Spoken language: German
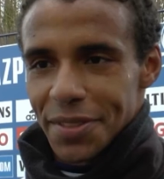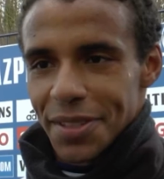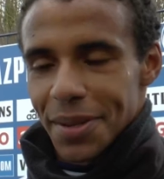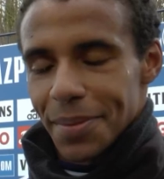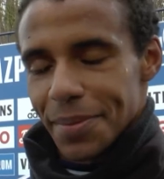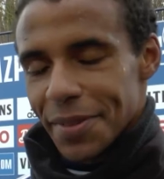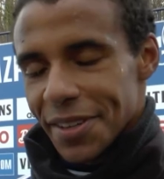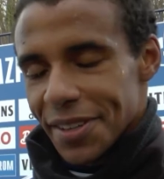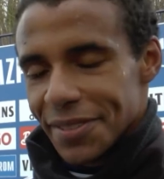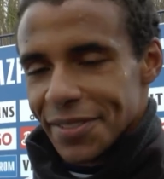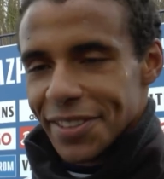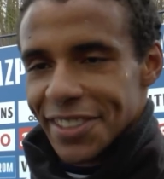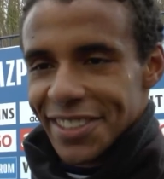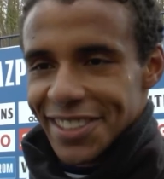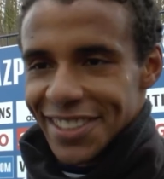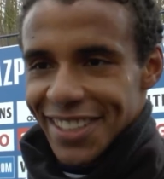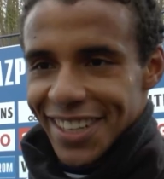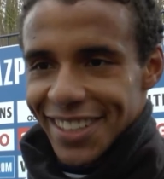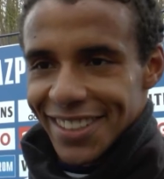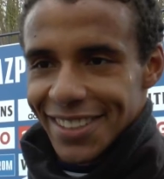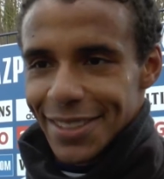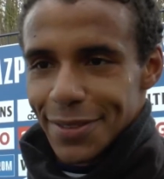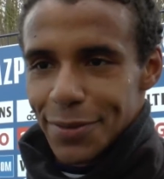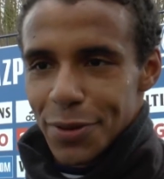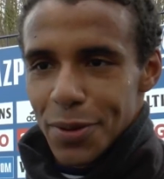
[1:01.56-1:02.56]
aber wie
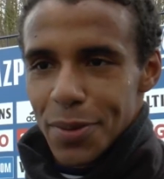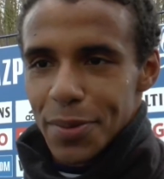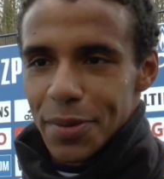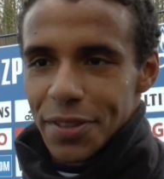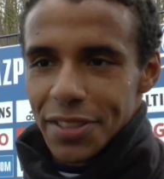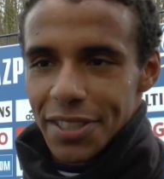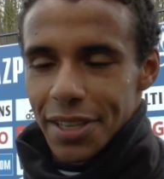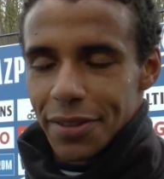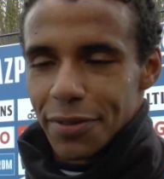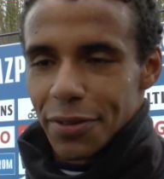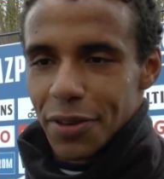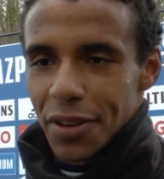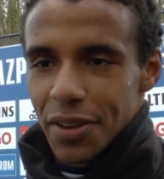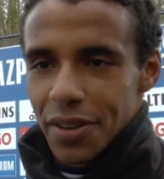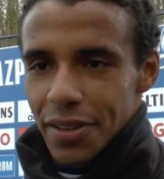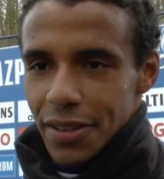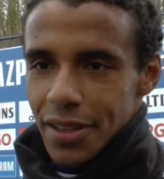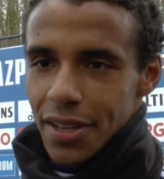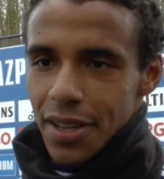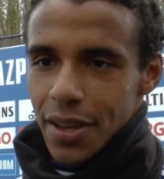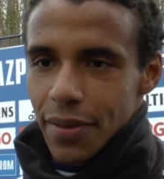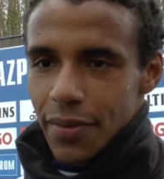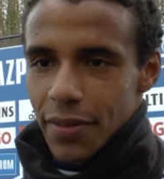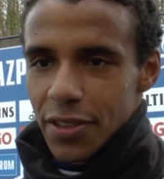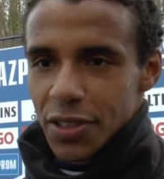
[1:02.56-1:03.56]
gesagt, ich würde mich sehr freuen,
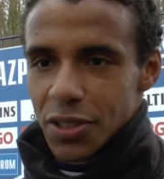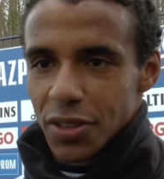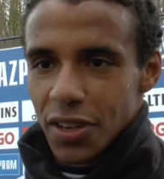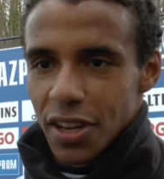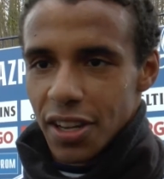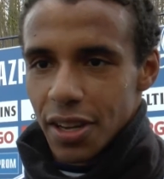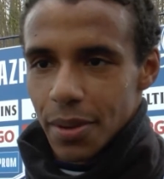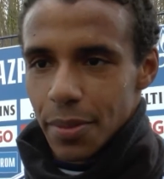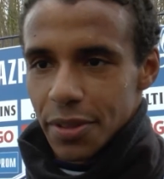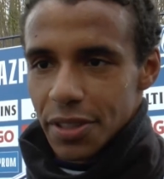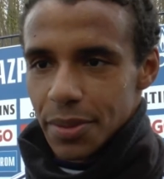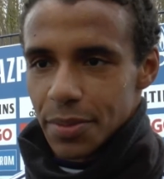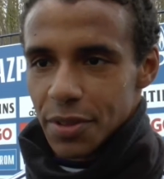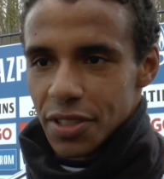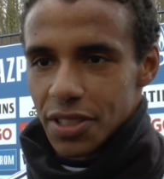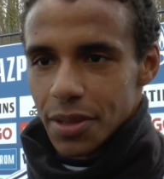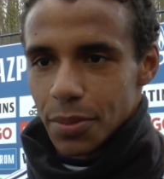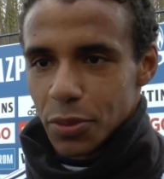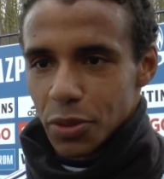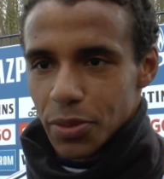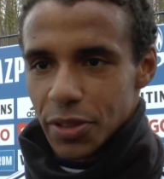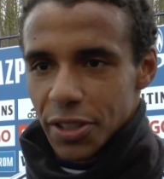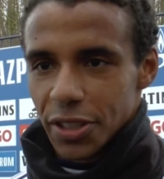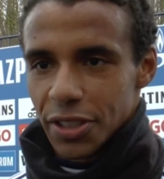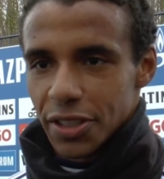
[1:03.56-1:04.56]
wenn ich noch länger mit ihm
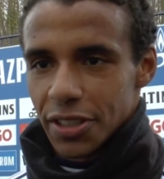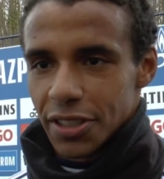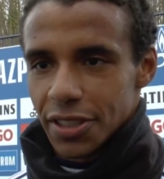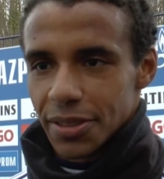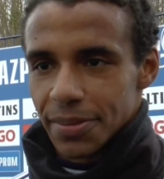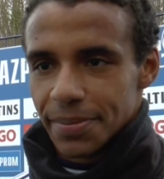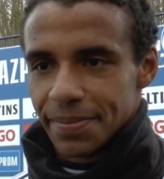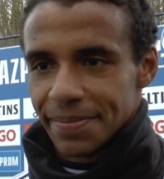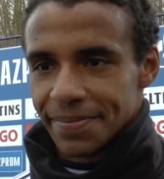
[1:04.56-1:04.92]
zusammenspielen könnte.